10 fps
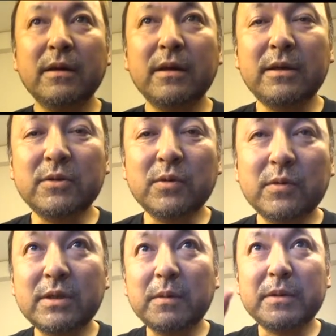え以上で
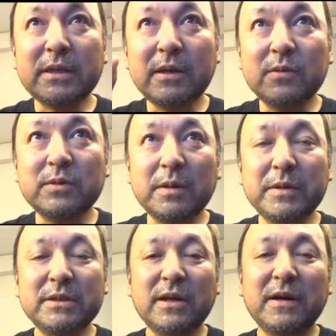ございますありがとうござい
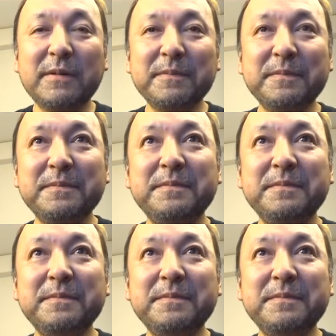ました